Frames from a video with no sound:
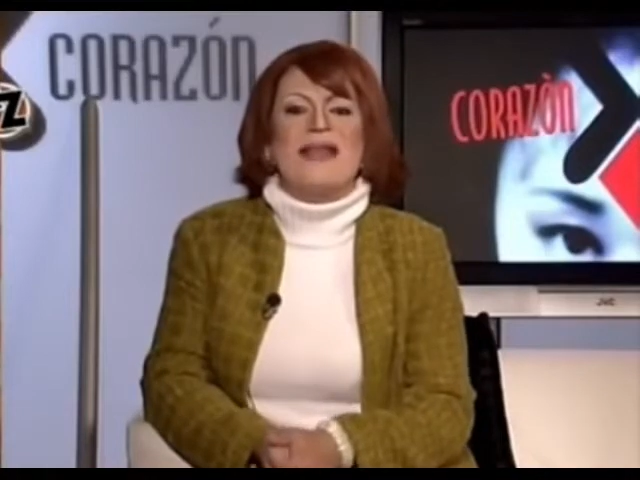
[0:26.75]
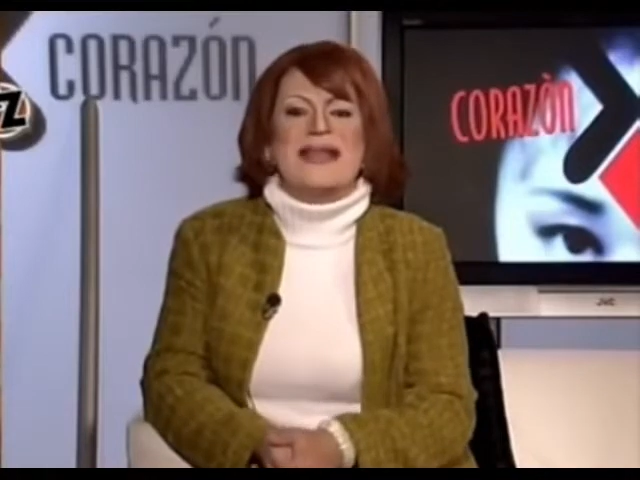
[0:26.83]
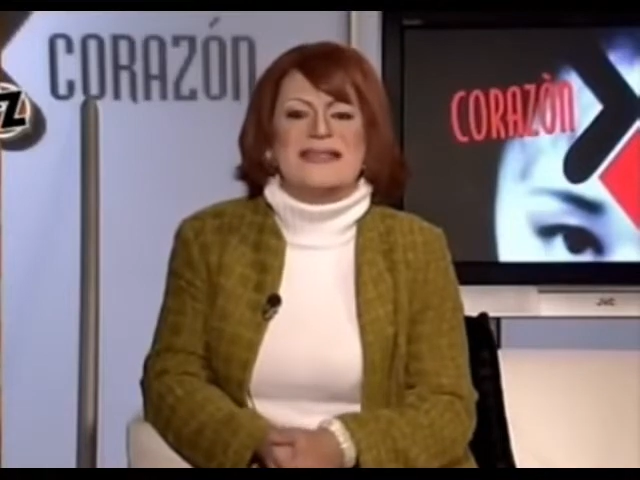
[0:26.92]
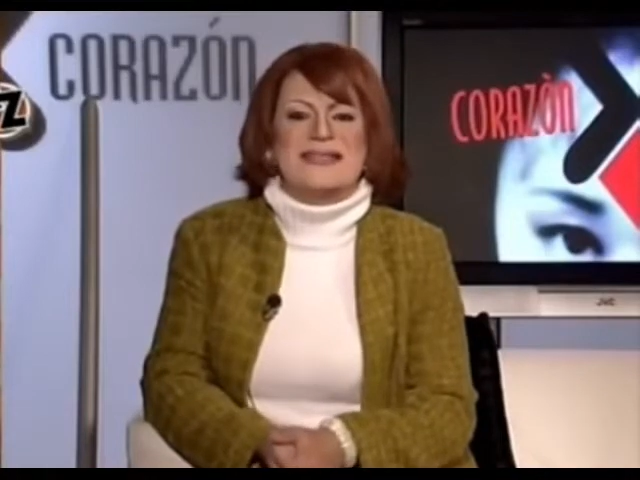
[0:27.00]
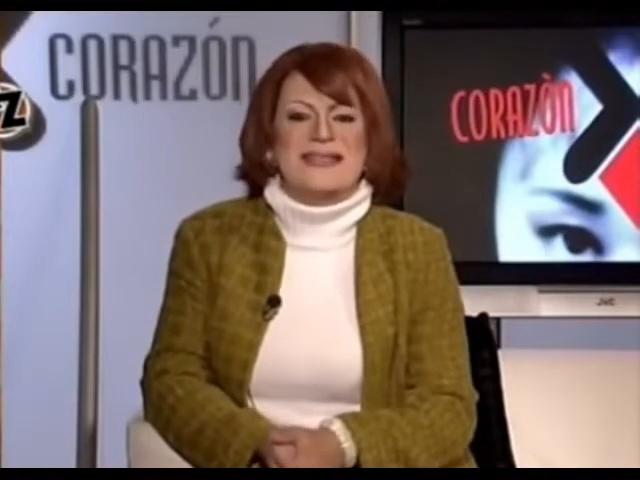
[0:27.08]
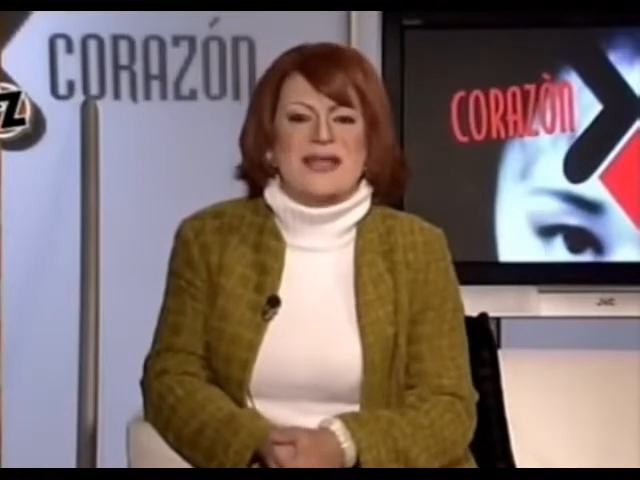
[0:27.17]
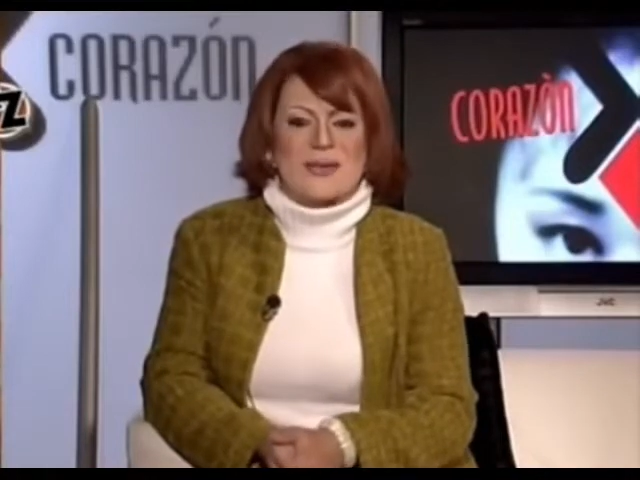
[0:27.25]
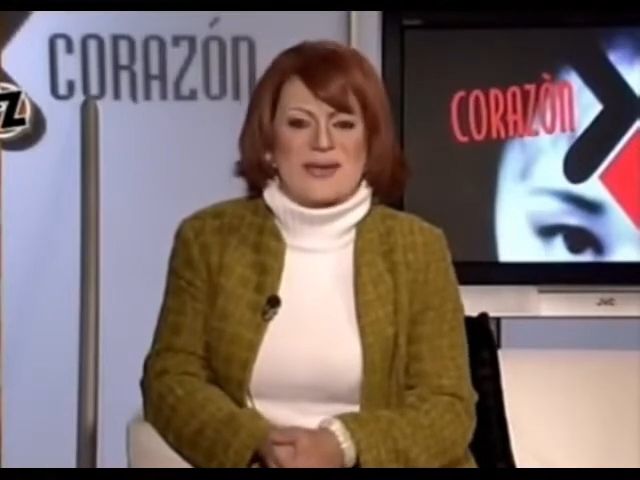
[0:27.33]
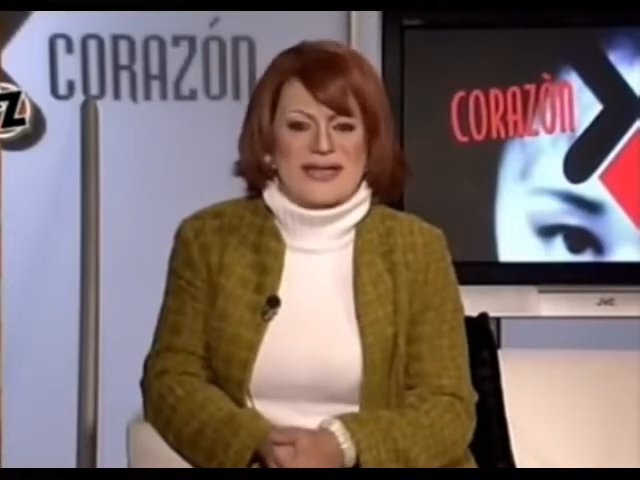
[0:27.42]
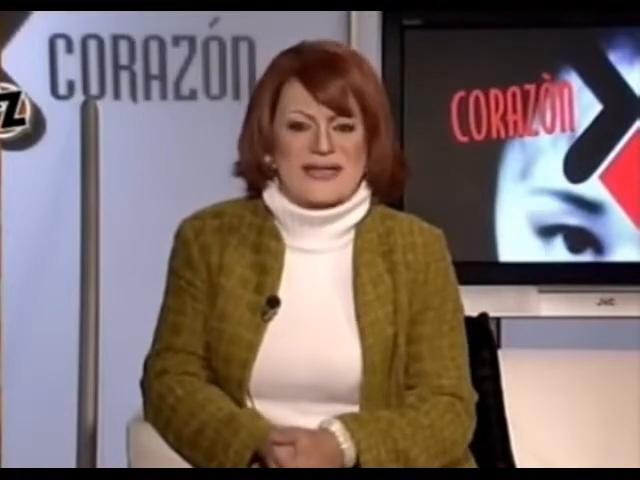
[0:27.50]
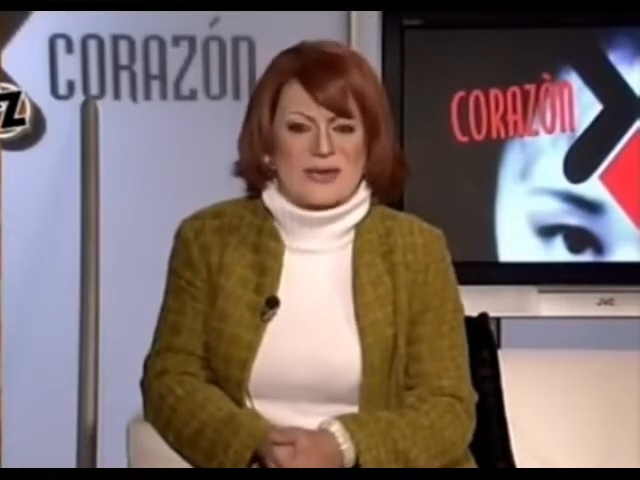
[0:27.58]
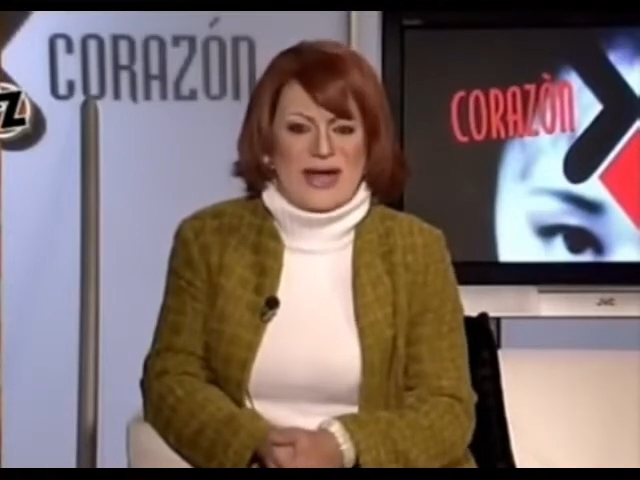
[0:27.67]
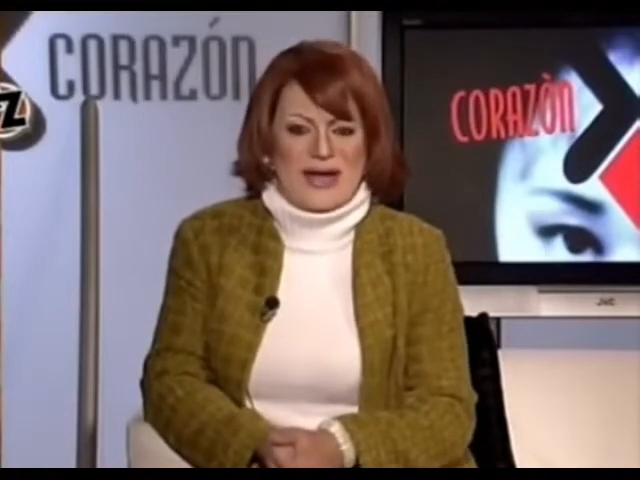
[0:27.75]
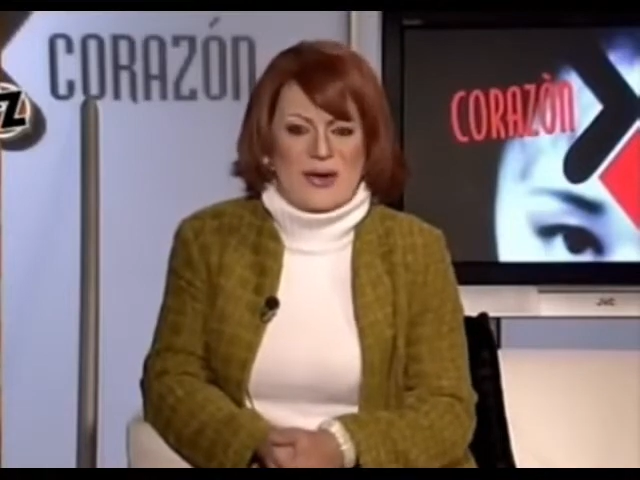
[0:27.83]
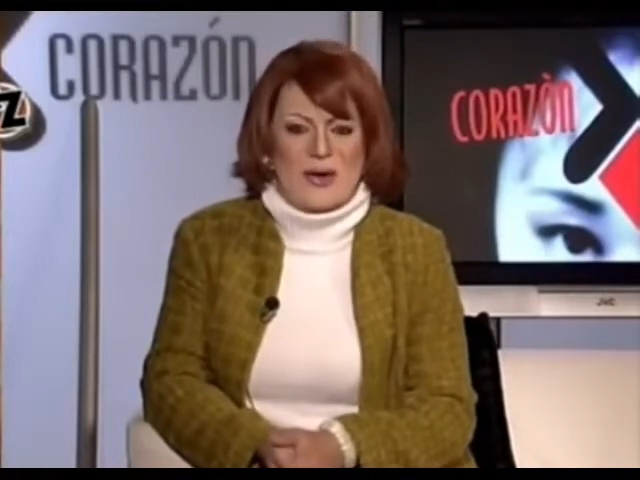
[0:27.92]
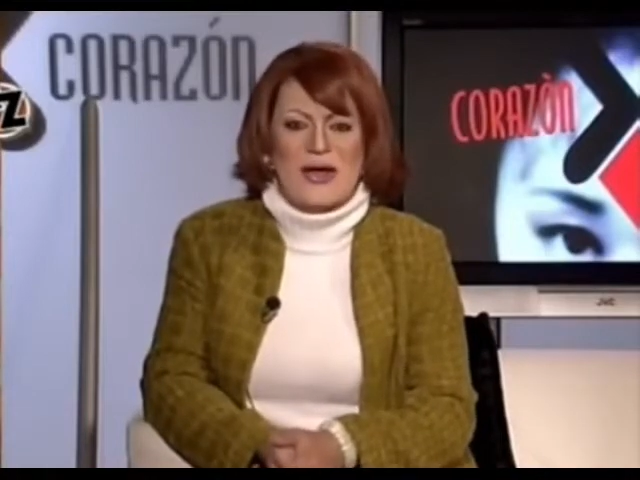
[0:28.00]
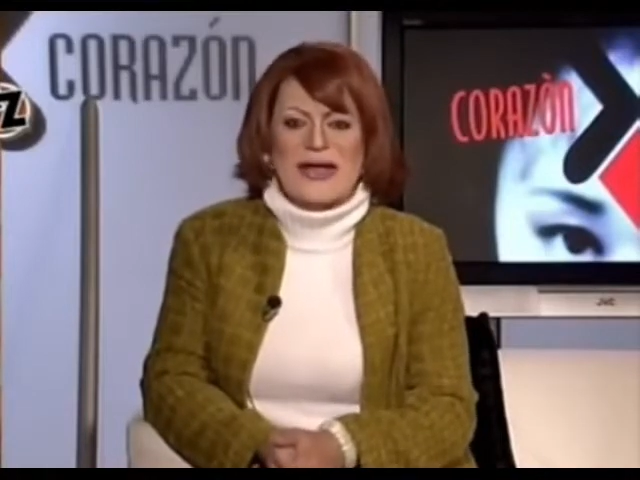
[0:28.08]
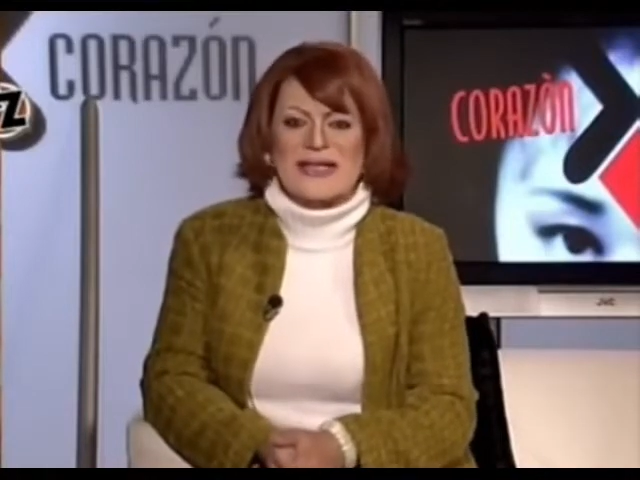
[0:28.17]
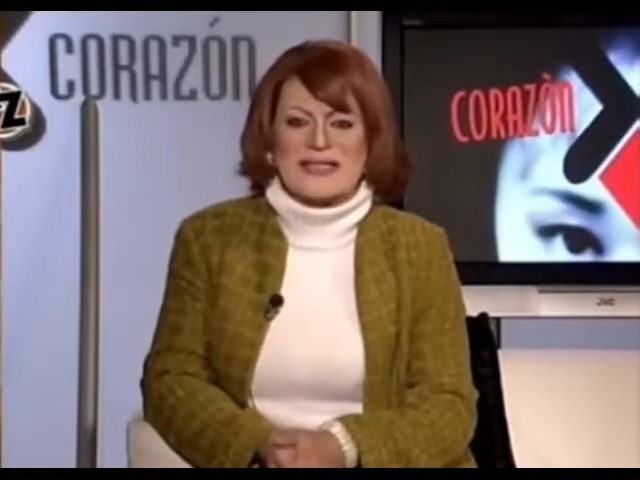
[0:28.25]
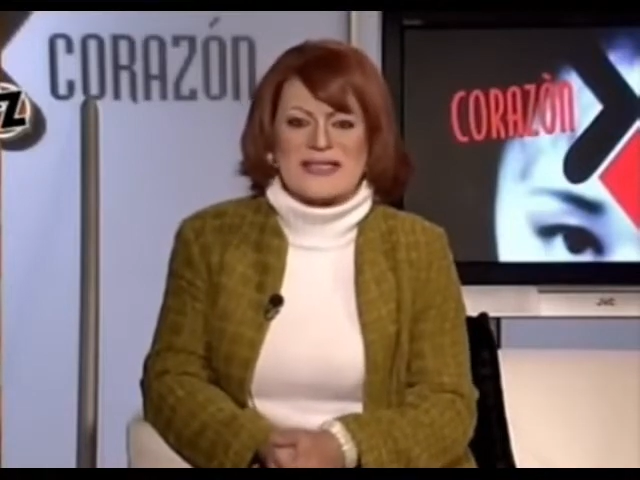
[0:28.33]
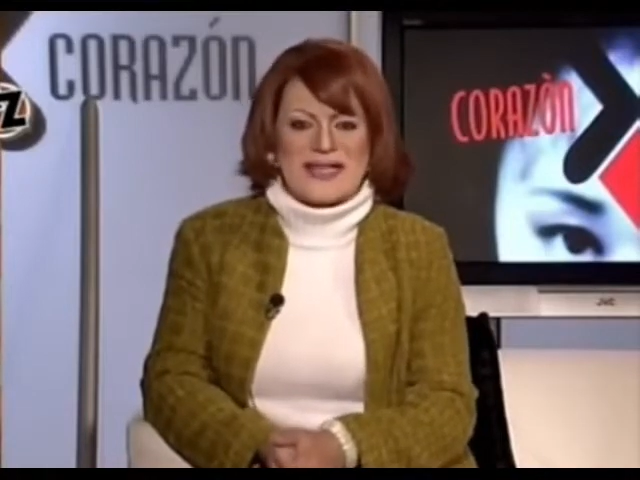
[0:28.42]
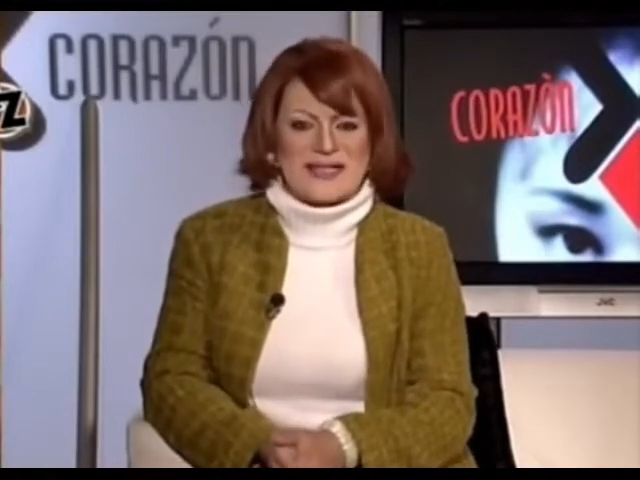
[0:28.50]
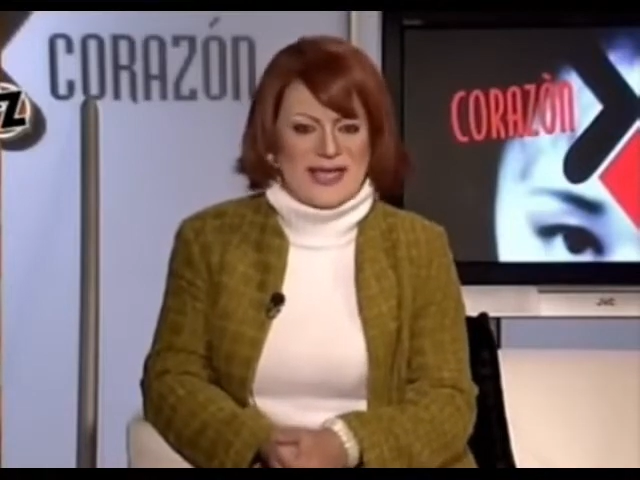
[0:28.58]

al financiero venezolano